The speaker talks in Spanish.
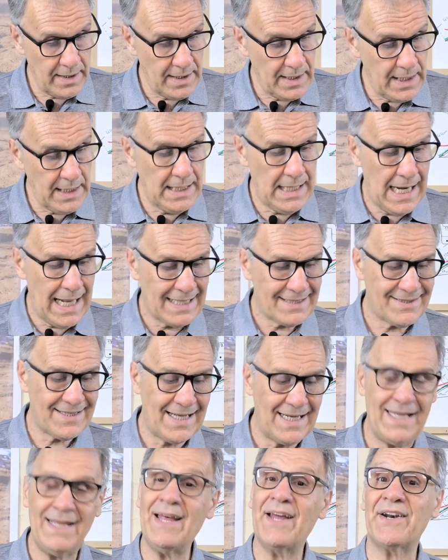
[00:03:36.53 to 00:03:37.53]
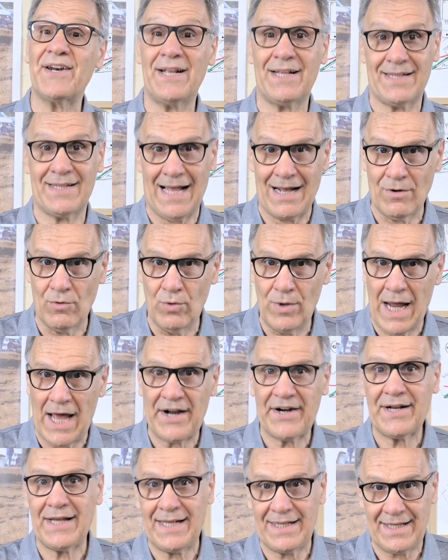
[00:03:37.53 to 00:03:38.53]
y la salida
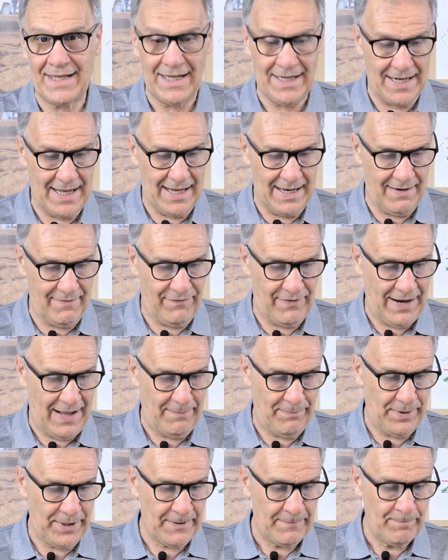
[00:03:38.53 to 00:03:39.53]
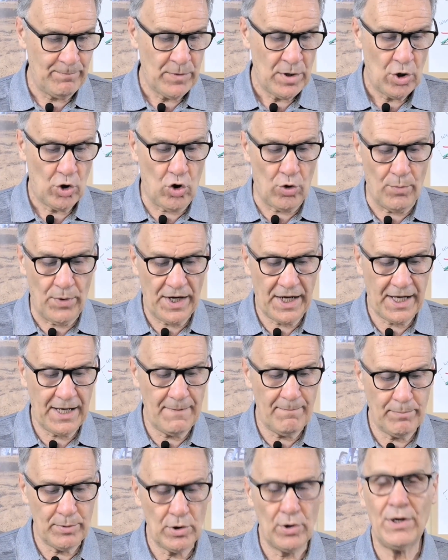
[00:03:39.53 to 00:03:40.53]
rectangular que tiene el flapper. Como
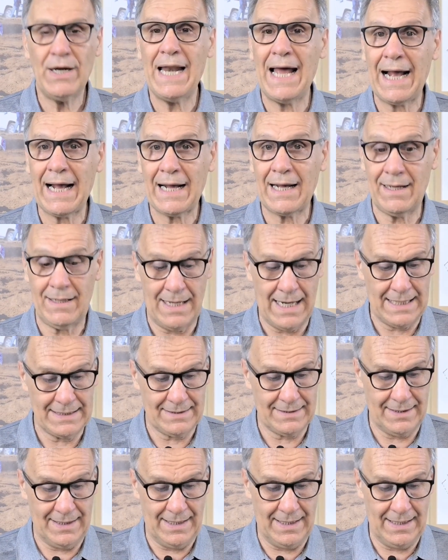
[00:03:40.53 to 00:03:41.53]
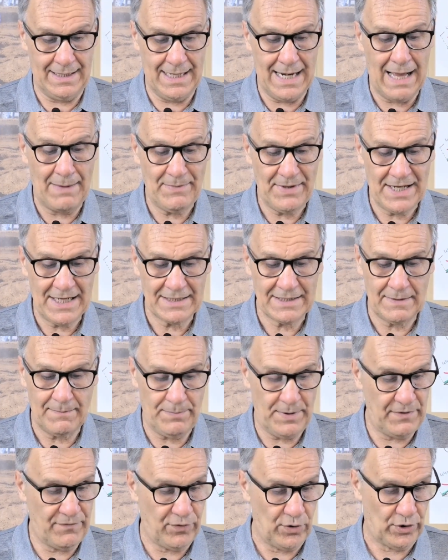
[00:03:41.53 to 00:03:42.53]
ejemplo, las, eh, láminas
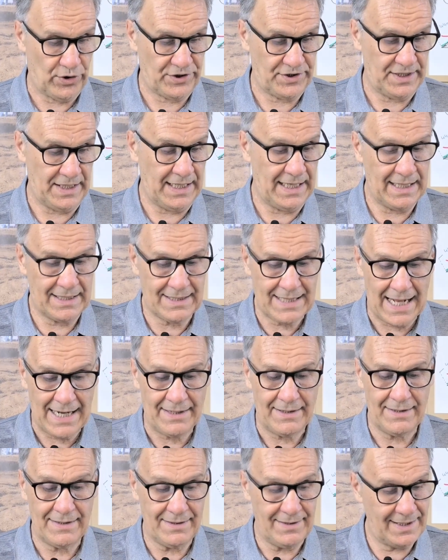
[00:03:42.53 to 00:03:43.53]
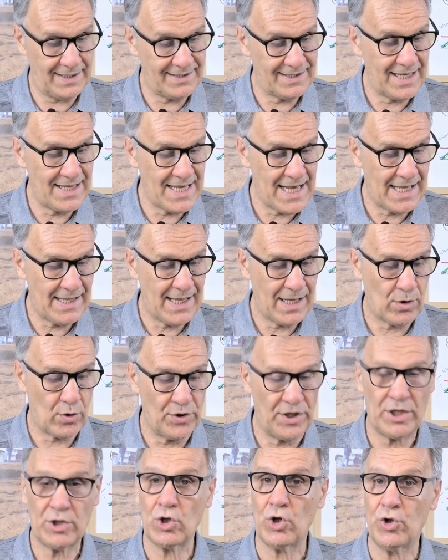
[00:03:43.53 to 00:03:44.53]
Biforce, que están diseñadas
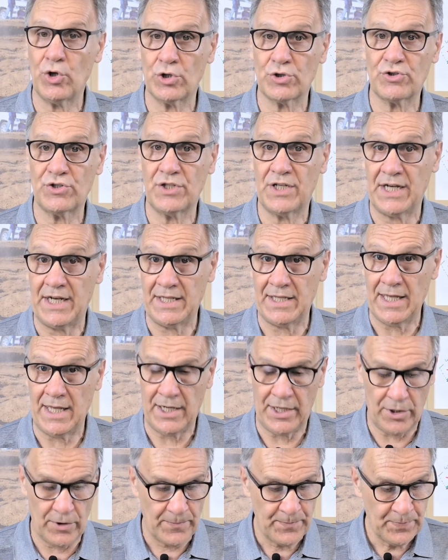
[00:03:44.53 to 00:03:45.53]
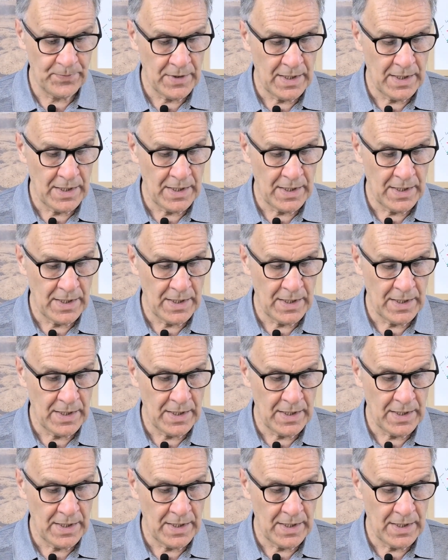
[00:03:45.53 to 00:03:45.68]
con estos dos criterios.